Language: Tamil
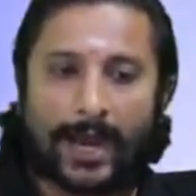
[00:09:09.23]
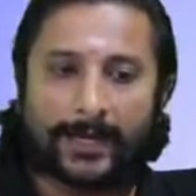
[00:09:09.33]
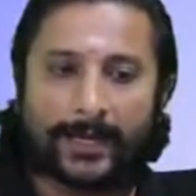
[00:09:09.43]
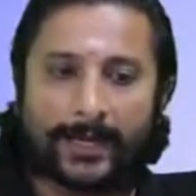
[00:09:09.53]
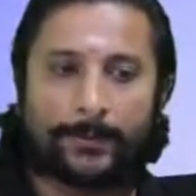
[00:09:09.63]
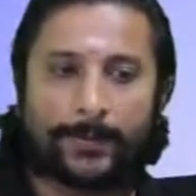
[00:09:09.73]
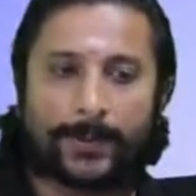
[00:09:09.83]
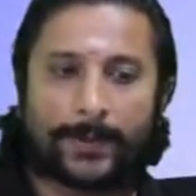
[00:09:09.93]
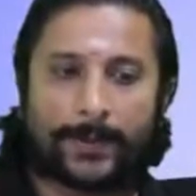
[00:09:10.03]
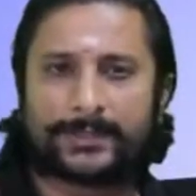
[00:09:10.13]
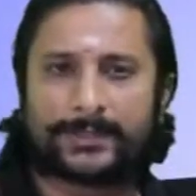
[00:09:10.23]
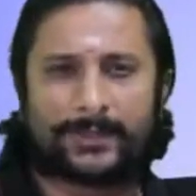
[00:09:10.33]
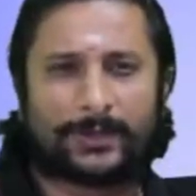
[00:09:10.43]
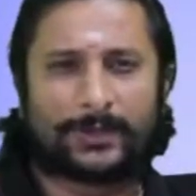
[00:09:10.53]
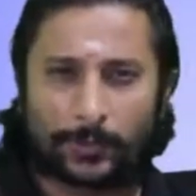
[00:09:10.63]
அப்படின்னு பார்த்தீங்கன்னா வந்து
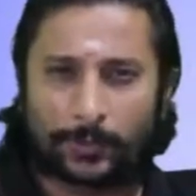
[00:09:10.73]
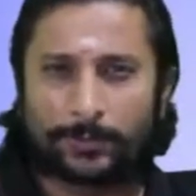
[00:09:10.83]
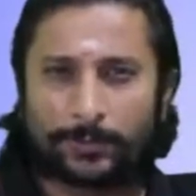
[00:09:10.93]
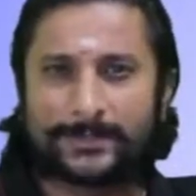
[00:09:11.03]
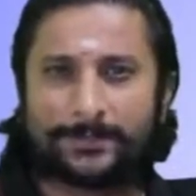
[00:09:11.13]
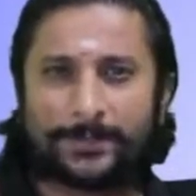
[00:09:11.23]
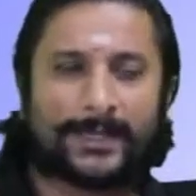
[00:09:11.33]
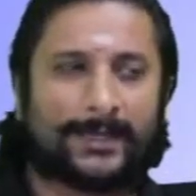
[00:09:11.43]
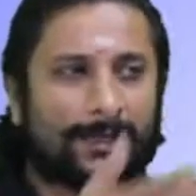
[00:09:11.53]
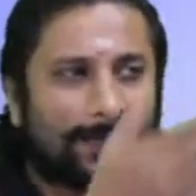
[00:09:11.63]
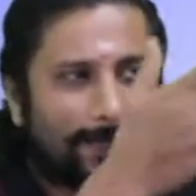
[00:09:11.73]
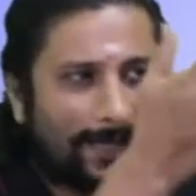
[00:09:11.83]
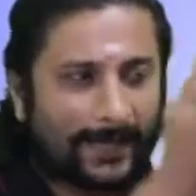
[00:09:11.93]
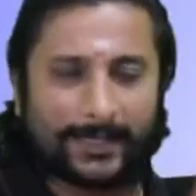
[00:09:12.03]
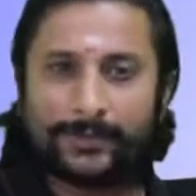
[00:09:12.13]
ரொம்ப சிம்பிளுங்க
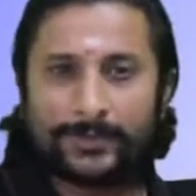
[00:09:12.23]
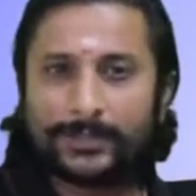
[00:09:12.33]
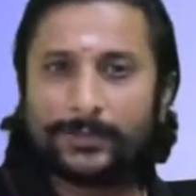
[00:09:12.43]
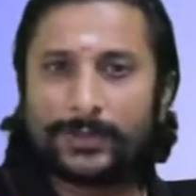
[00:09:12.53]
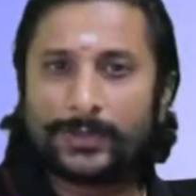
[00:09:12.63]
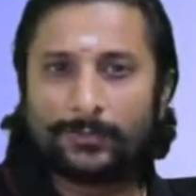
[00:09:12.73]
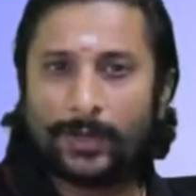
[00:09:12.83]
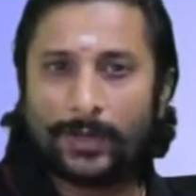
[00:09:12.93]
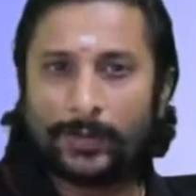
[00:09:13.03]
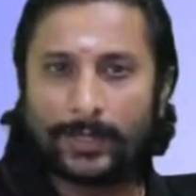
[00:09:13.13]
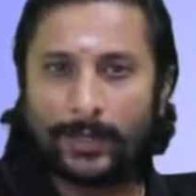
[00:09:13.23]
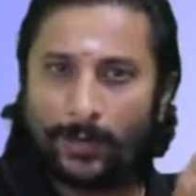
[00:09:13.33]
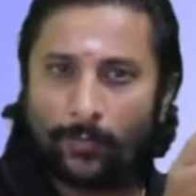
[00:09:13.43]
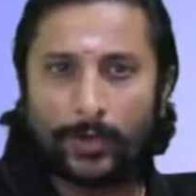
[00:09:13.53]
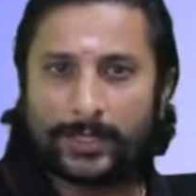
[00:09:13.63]
என்கிட்ட வந்து ஒரு ஒரு
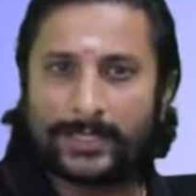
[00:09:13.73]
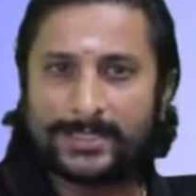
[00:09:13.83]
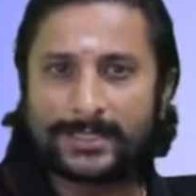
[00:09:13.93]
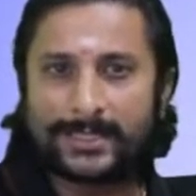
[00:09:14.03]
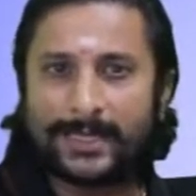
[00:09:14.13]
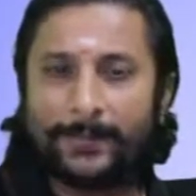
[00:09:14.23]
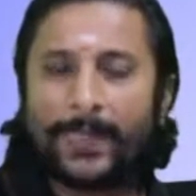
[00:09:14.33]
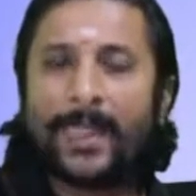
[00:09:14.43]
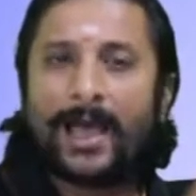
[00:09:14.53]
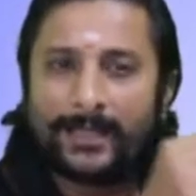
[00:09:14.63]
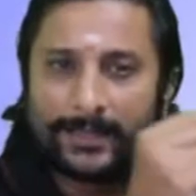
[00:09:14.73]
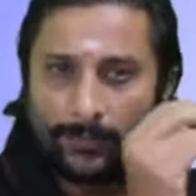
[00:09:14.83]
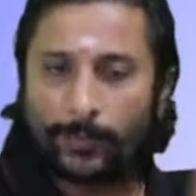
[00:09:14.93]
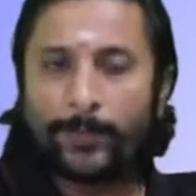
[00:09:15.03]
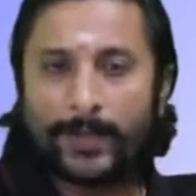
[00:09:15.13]
வோல்டேஜ் இருக்குங்க அந்த
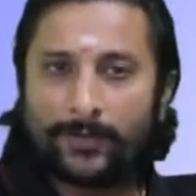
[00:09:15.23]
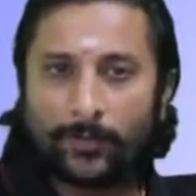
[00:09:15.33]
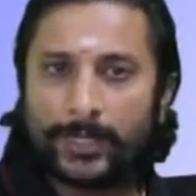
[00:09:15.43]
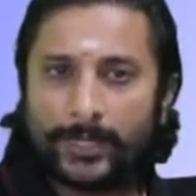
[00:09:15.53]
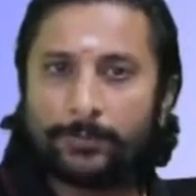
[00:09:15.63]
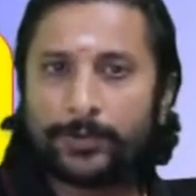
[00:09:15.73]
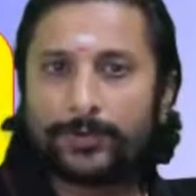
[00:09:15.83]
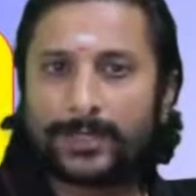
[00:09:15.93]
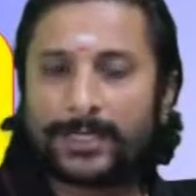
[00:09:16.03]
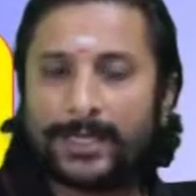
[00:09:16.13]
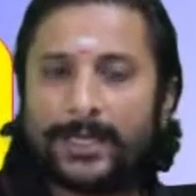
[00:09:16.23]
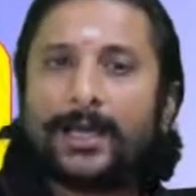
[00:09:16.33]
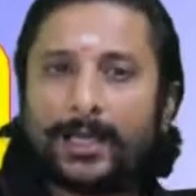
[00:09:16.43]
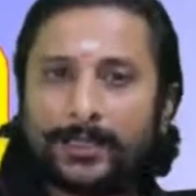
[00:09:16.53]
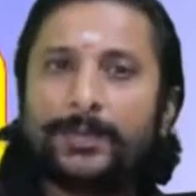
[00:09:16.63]
ஒரு இன்புட் இருக்குங்க
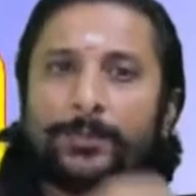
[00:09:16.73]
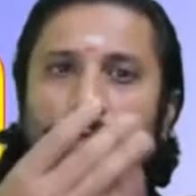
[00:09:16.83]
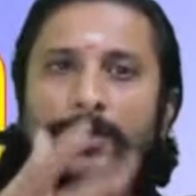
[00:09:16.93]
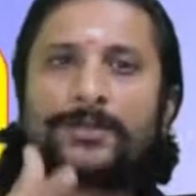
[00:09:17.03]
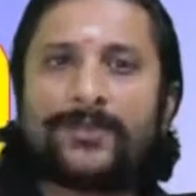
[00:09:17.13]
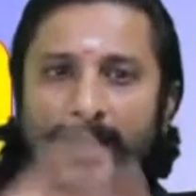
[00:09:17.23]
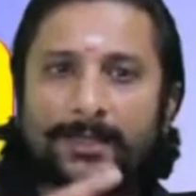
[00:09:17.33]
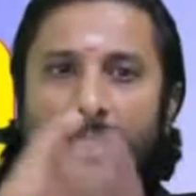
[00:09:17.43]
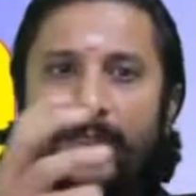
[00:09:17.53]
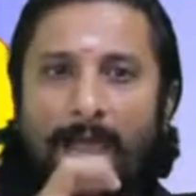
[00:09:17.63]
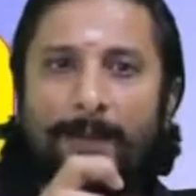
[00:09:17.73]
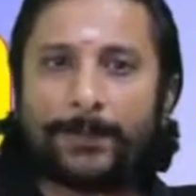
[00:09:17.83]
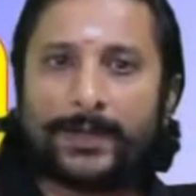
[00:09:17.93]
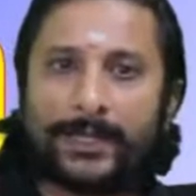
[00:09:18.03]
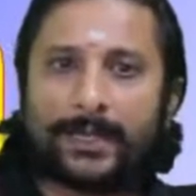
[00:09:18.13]
அந்த இன்புட்டோட வேறு ஏதாவது ஆட்
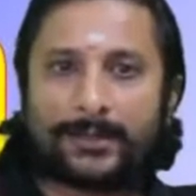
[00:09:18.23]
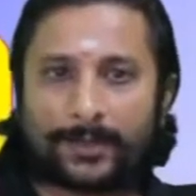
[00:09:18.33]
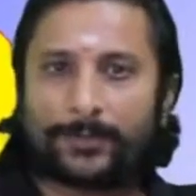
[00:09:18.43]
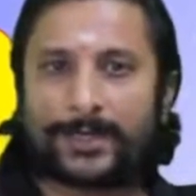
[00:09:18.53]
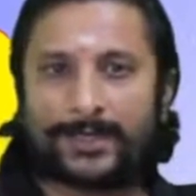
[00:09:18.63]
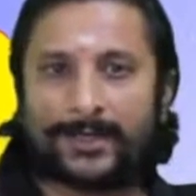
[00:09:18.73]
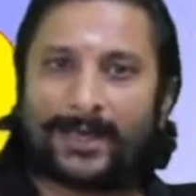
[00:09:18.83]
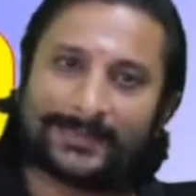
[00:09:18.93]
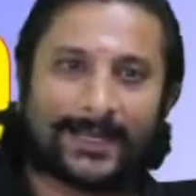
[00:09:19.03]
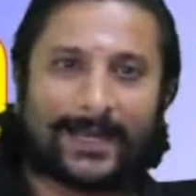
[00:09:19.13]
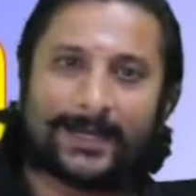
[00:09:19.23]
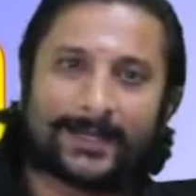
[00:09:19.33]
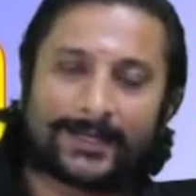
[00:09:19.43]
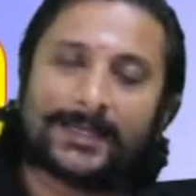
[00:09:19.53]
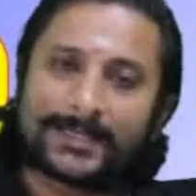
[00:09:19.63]
பண்ணி நான் தரப்போகிறேங்க அதான்
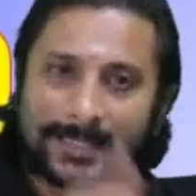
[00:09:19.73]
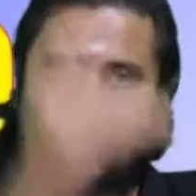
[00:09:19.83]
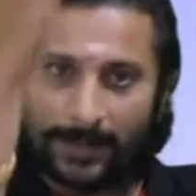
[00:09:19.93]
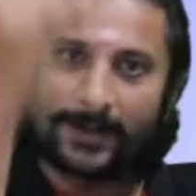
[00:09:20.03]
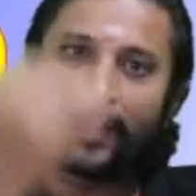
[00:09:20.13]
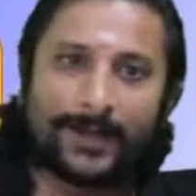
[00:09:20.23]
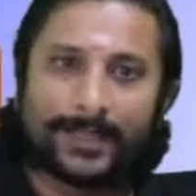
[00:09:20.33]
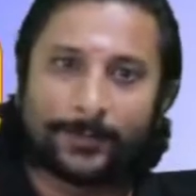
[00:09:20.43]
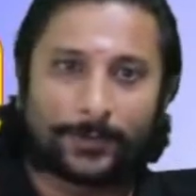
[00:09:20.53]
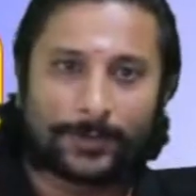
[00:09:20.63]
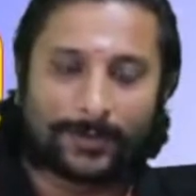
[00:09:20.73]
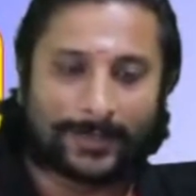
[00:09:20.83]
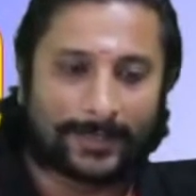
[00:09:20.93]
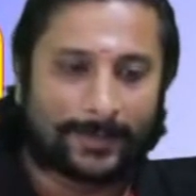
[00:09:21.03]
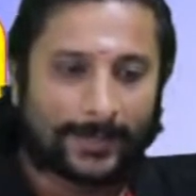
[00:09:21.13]
இருங்க சப்ளைனா கழிக்க போகிறோம்
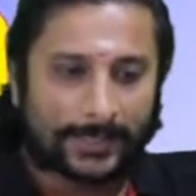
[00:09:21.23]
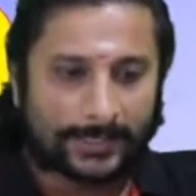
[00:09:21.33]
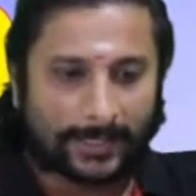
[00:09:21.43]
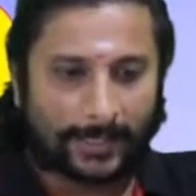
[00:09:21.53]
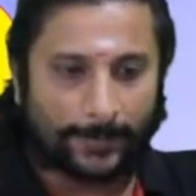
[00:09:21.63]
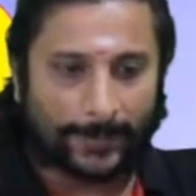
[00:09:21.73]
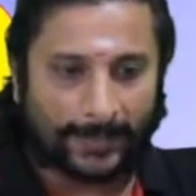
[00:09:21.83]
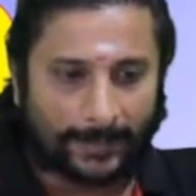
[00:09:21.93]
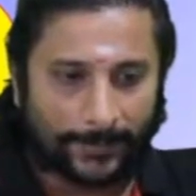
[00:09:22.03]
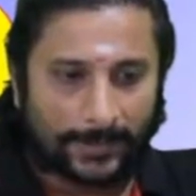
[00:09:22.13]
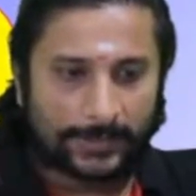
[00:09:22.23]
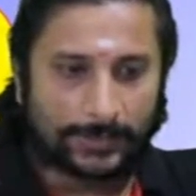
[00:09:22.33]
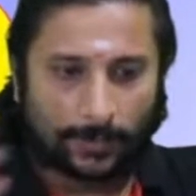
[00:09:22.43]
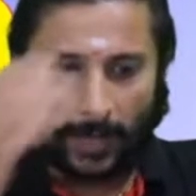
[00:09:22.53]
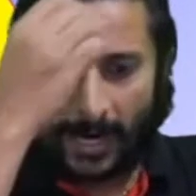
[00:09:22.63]
அவ்வளோதாங்க சரி இங்கே பாருங்கள் ஸோ
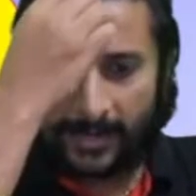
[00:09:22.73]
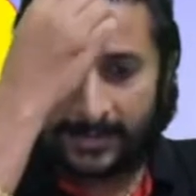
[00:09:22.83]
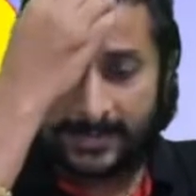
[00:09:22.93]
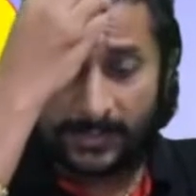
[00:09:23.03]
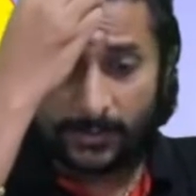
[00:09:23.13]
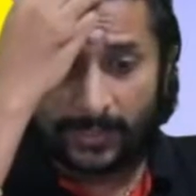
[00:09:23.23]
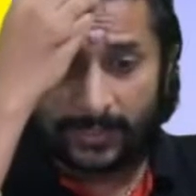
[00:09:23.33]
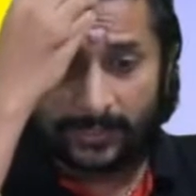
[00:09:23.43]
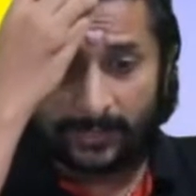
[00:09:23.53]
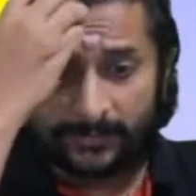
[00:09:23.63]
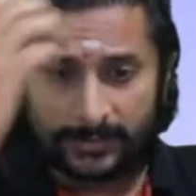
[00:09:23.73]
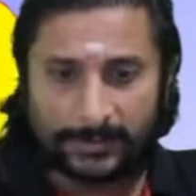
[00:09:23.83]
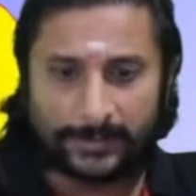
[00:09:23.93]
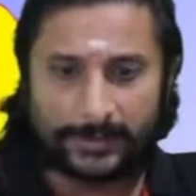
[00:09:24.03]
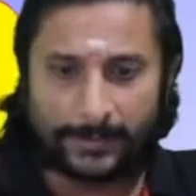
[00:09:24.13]
ஆட சர்க்கியூட்னா என்னென்னா வந்து
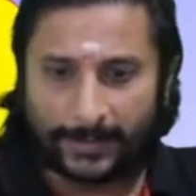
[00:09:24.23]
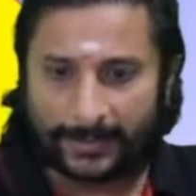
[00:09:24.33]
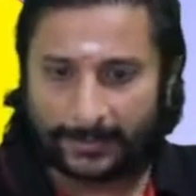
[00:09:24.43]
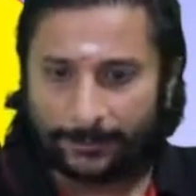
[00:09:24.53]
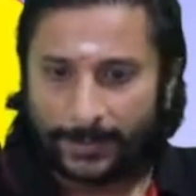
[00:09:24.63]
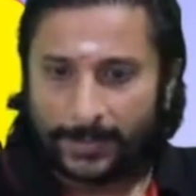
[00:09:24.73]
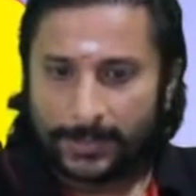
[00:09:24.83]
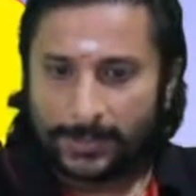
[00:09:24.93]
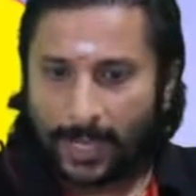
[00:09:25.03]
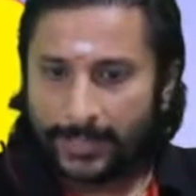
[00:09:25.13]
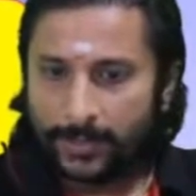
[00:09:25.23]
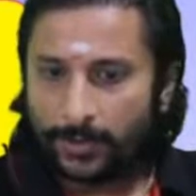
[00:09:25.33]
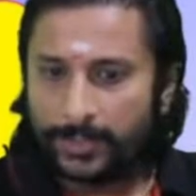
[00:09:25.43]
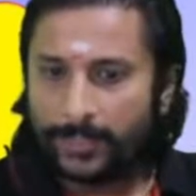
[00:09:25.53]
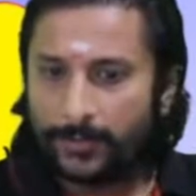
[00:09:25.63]
இங்கே பாருங்கள் ஸோ ஐ காட்
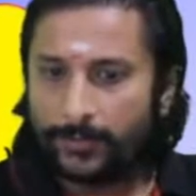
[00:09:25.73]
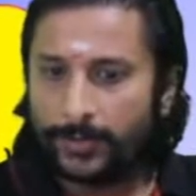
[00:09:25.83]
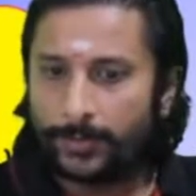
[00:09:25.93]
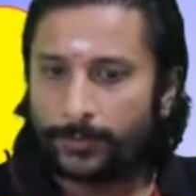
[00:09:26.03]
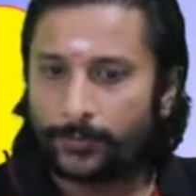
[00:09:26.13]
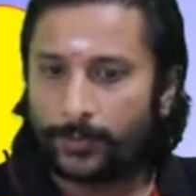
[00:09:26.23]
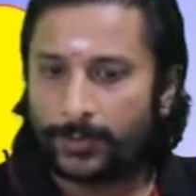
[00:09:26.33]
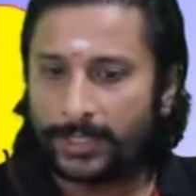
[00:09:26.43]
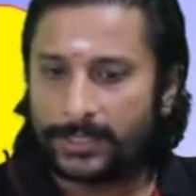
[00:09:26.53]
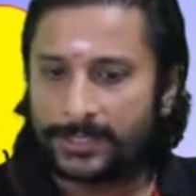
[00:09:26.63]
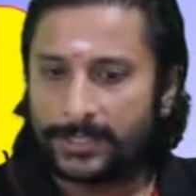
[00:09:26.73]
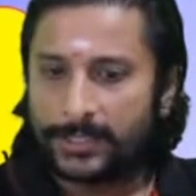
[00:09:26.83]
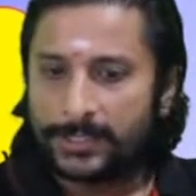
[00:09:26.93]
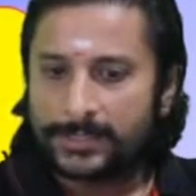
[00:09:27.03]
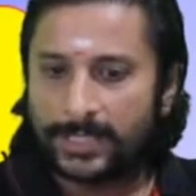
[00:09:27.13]
தி இன்புட் வோல்டேஜ்
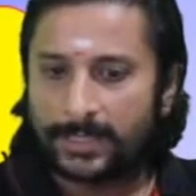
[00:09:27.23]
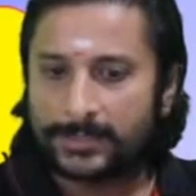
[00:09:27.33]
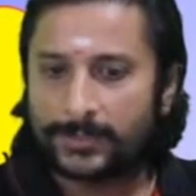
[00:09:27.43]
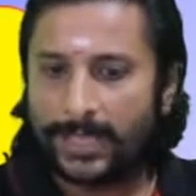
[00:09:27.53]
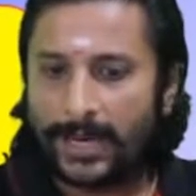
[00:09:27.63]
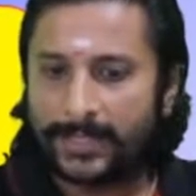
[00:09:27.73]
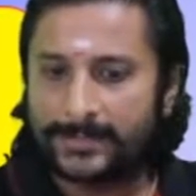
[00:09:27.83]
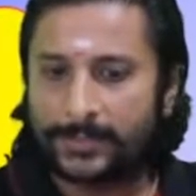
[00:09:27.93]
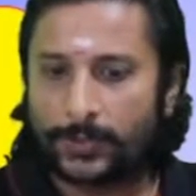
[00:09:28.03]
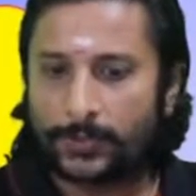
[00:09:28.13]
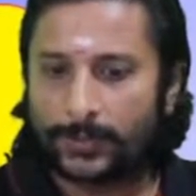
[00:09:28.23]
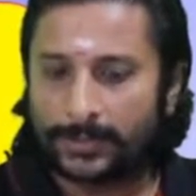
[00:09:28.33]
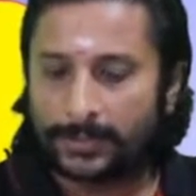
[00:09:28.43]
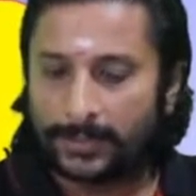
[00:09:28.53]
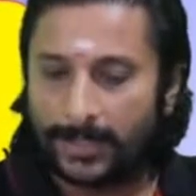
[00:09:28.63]
சரிங்களா ஸோ இந்த ஆட சர்க்கியூட் வந்து
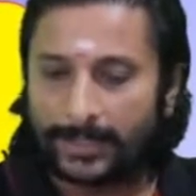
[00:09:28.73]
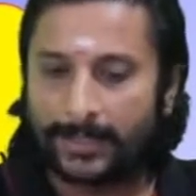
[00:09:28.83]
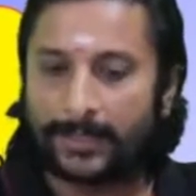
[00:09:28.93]
லைக்